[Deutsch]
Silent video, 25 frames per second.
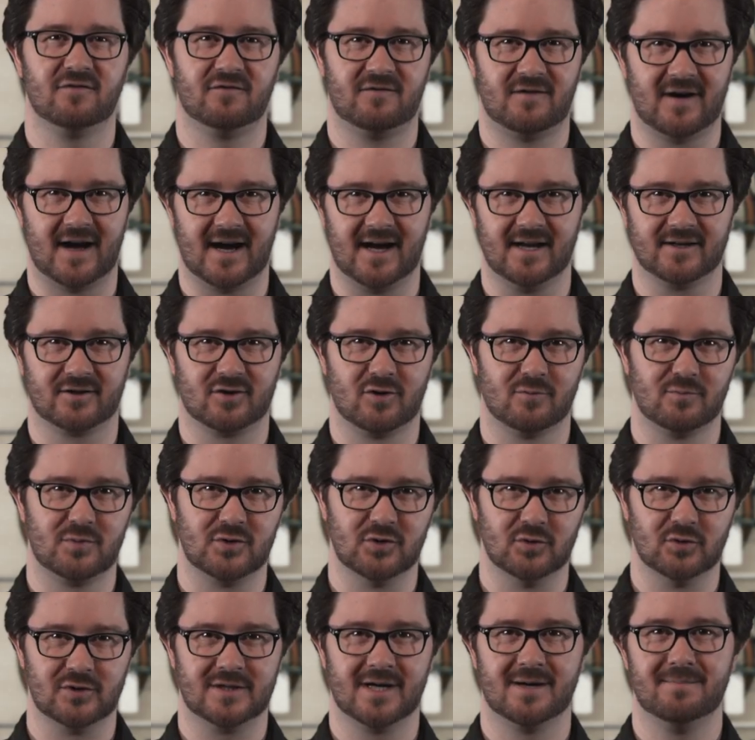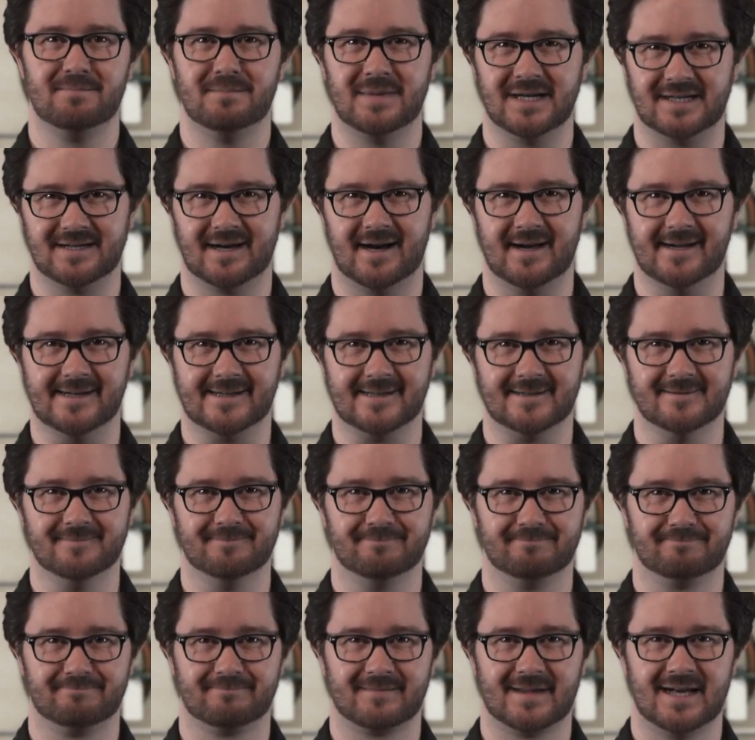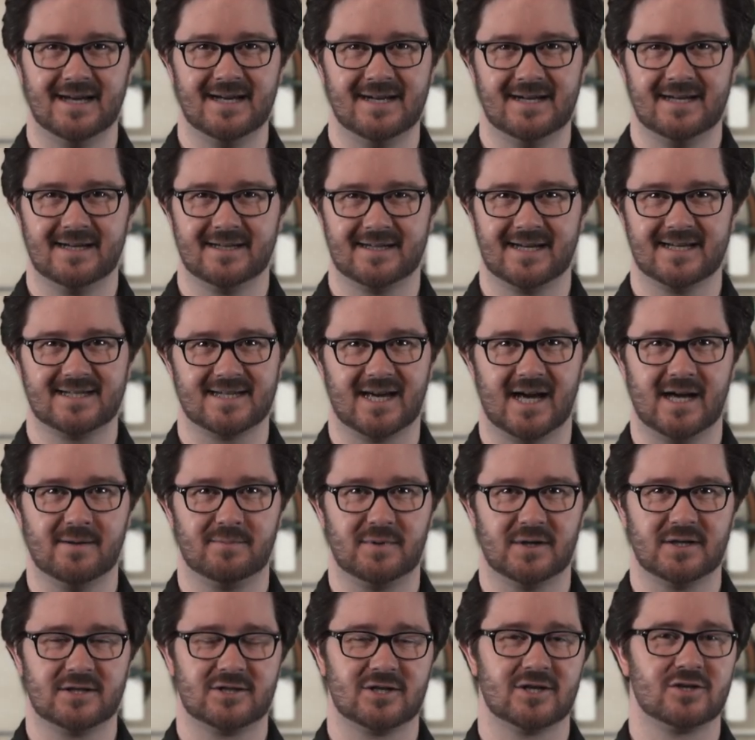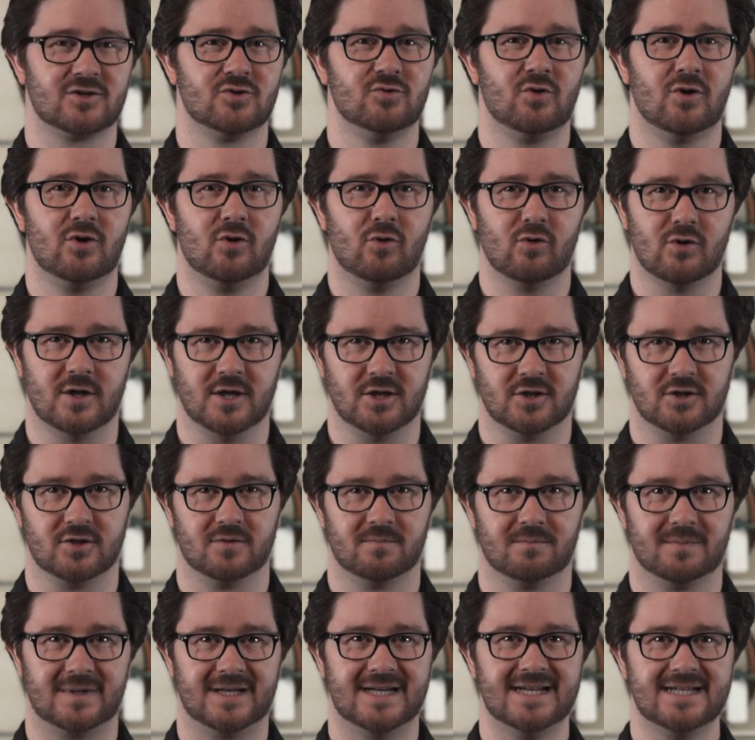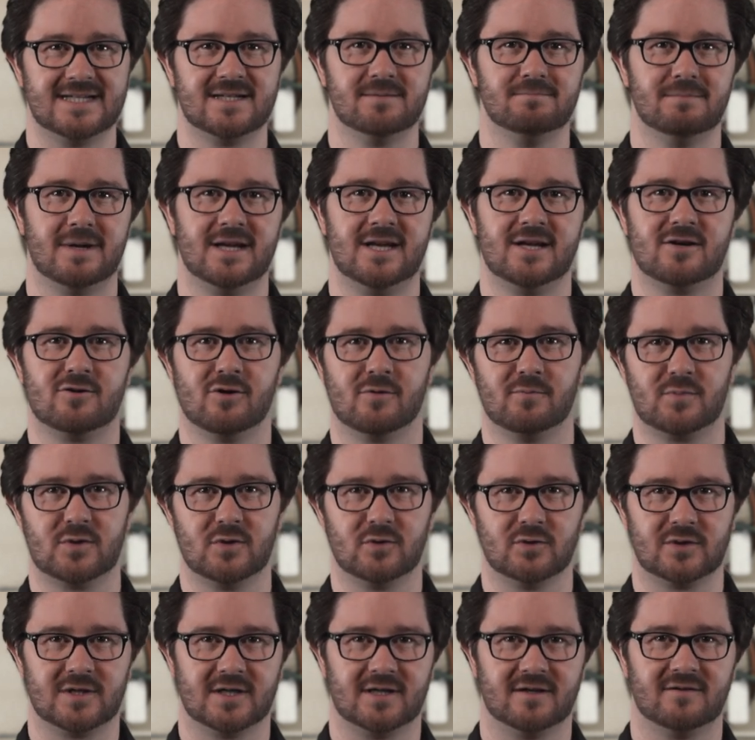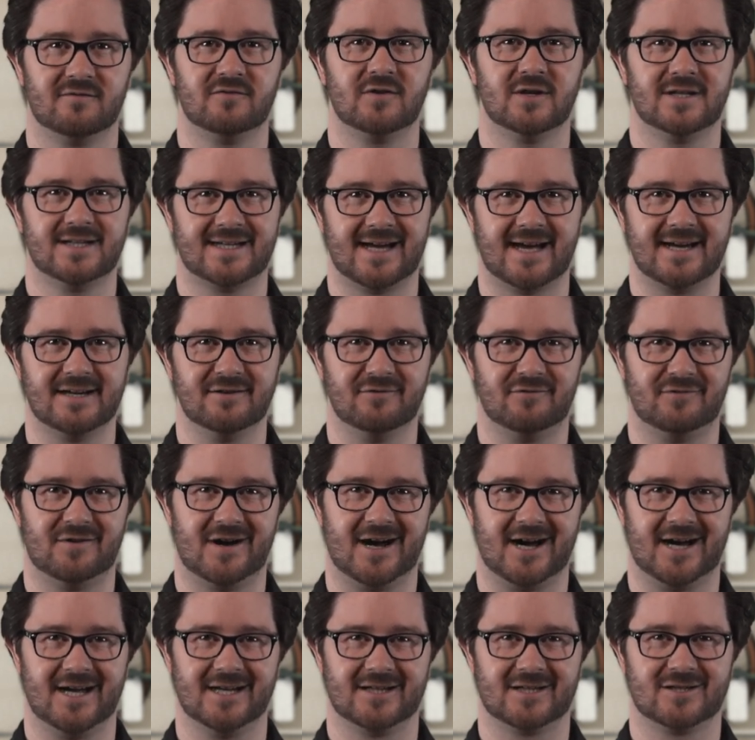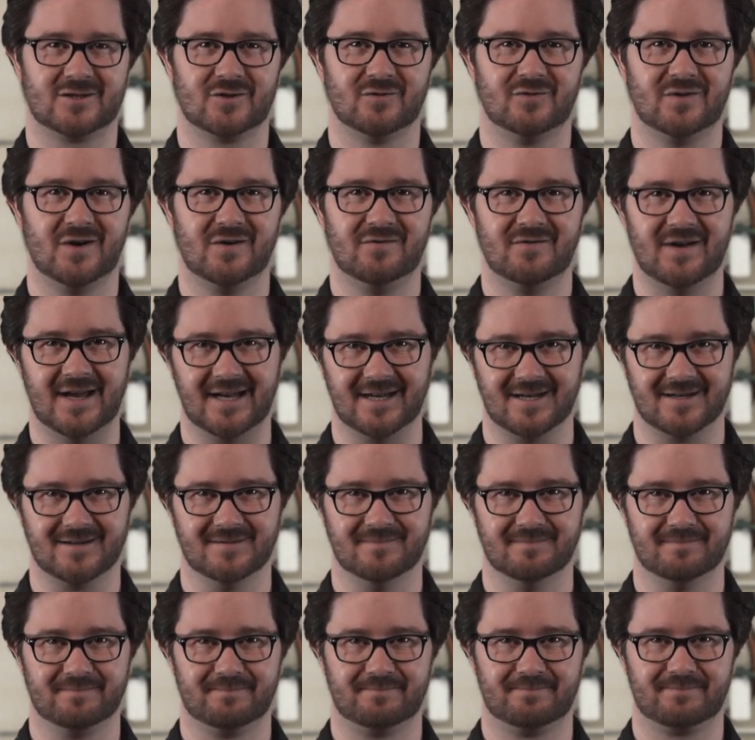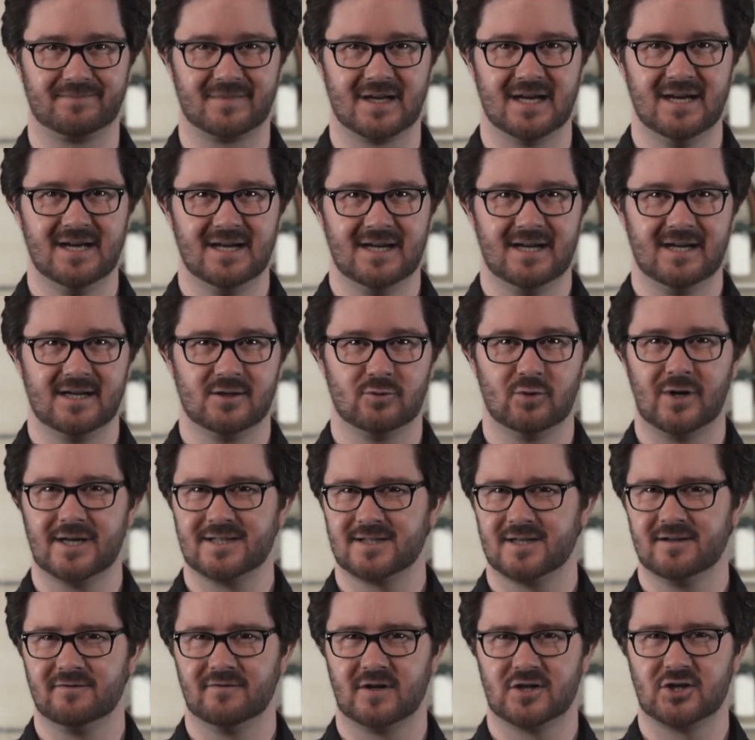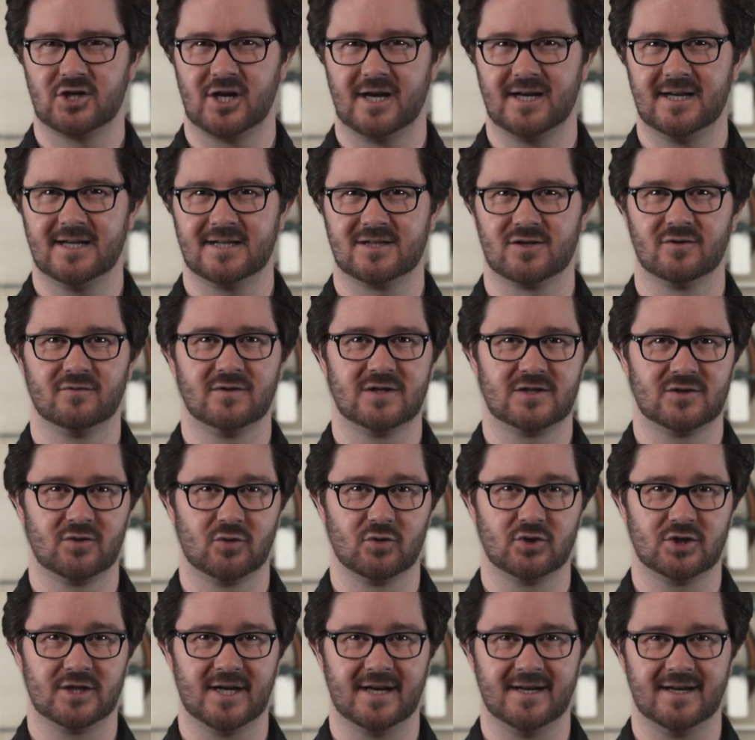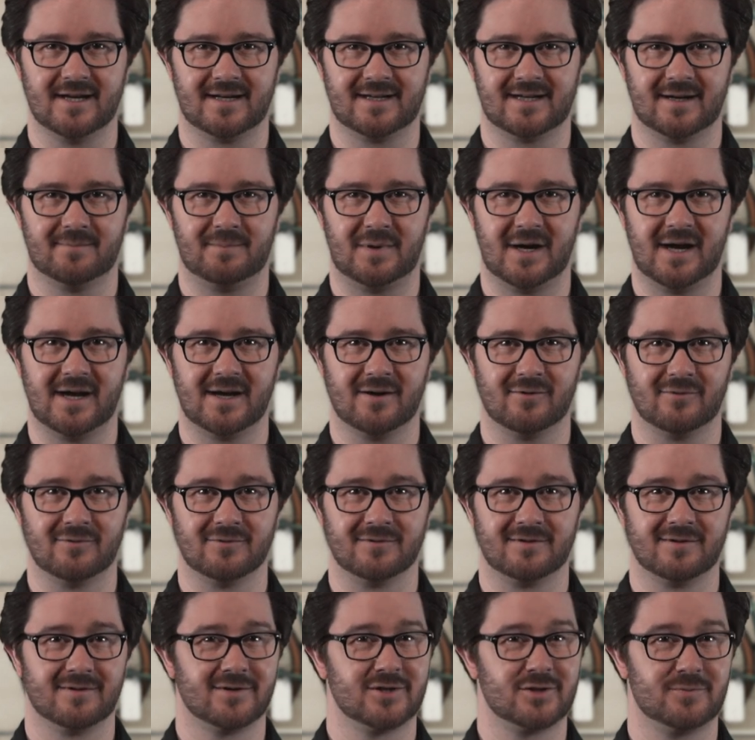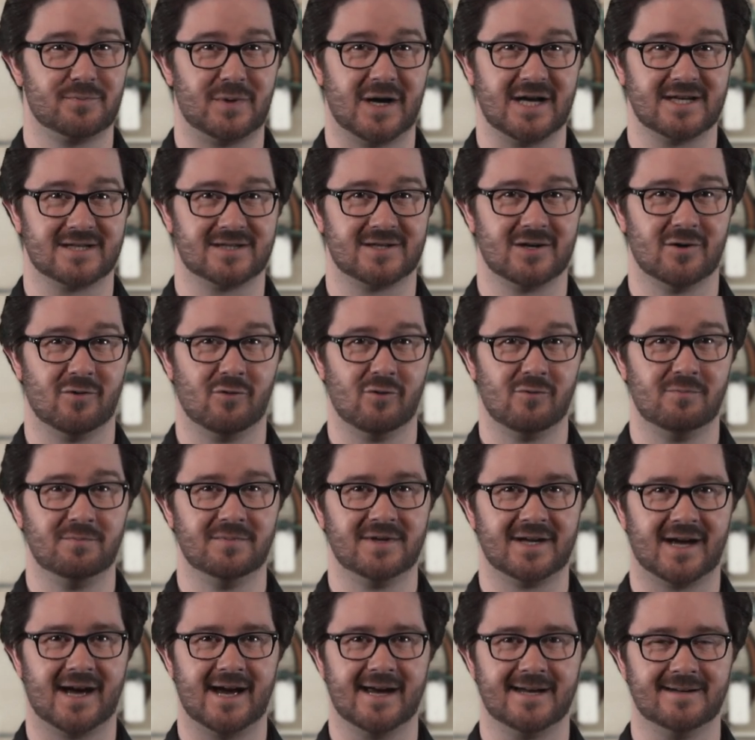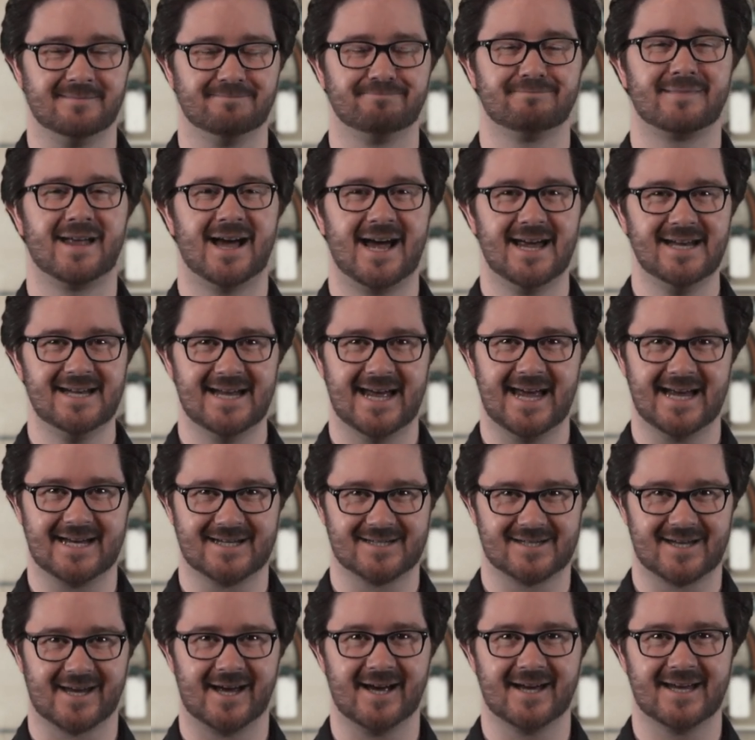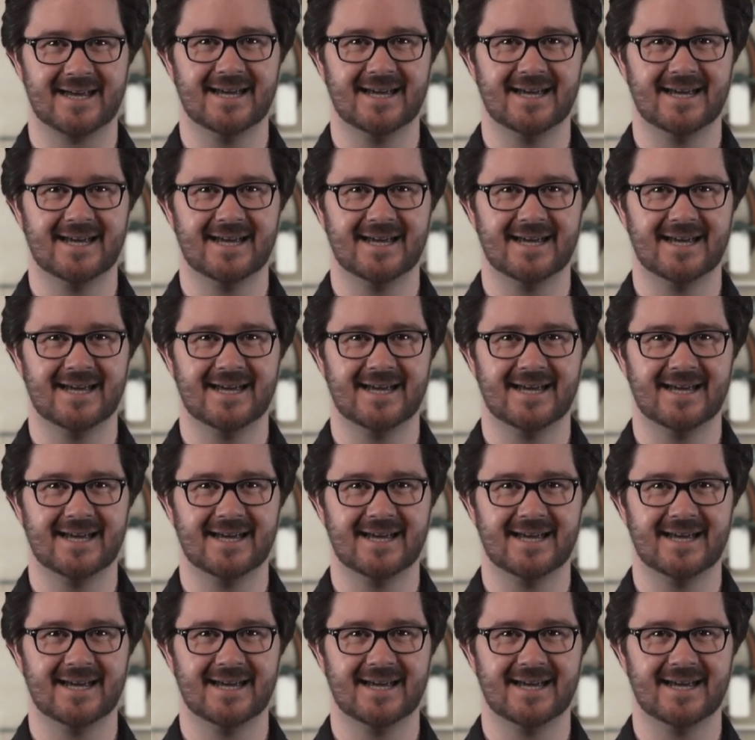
Fahrradcomputer mithalten. Deshalb ist es nur logisch, diesen Minicomputer für dein Fahrrad zu verwenden. Du hast ihn wahrscheinlich sowieso ständig dabei und sparst dir obendrein ein extra